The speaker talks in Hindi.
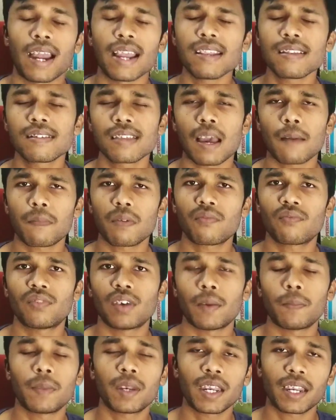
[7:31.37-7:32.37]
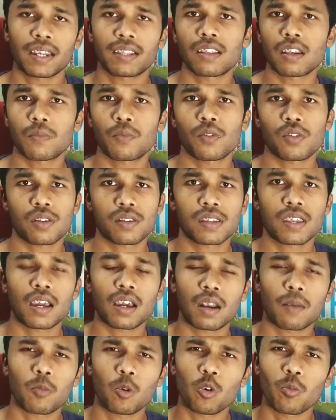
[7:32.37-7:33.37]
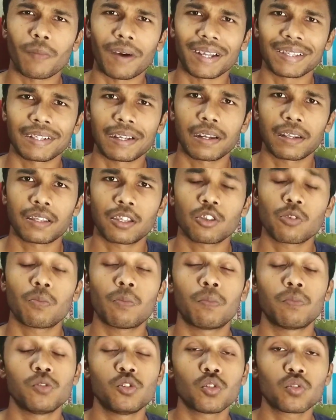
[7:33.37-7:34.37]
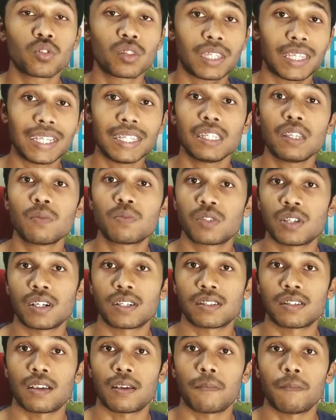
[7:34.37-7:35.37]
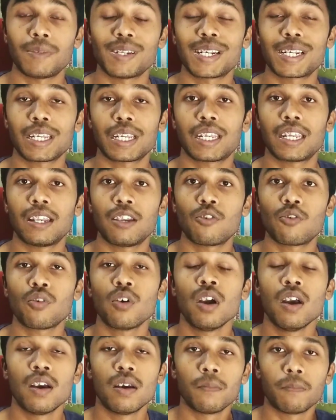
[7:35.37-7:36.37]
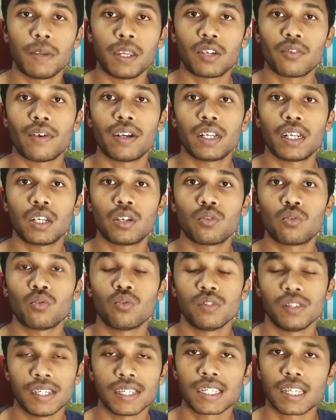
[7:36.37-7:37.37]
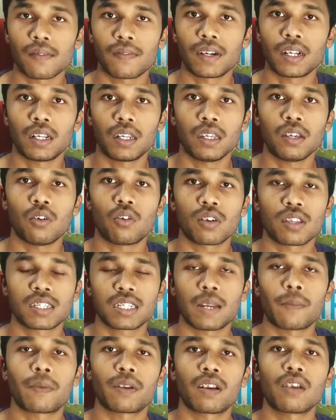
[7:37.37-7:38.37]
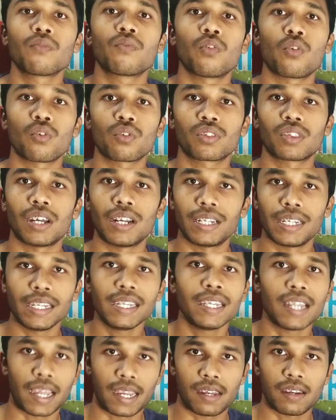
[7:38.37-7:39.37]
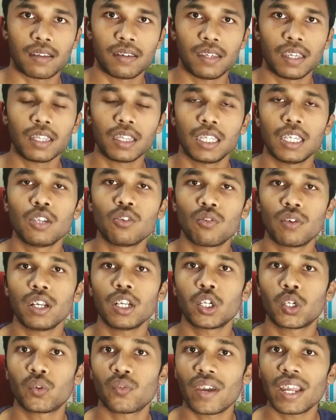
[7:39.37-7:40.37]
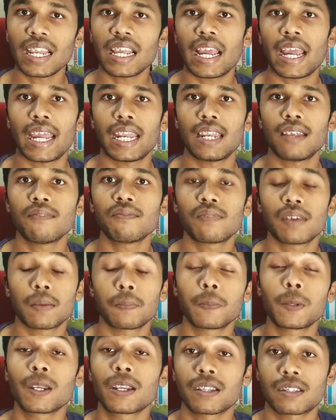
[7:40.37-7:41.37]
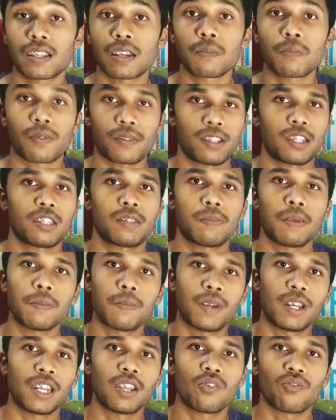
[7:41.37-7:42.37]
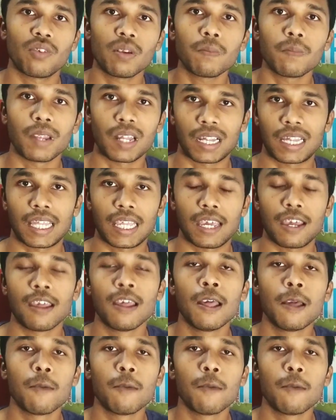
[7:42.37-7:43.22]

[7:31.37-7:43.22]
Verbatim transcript: गाइस यहाँ पे फैब्रिकेशन प्रोसेस की अगर हम लोग बात करते हैं तो जो तीन चिपसेट्स है मीडियाटेक टेक्सिलियो पी ट्वेंटी टू जी सेवेंटी और स्नैपड्रैगन फोर थर्टी नाइन ये तीनों ही ट्वेल्व एन एम फेब्रिकेशन प्रोसेस पे बने हुए मिलते हैं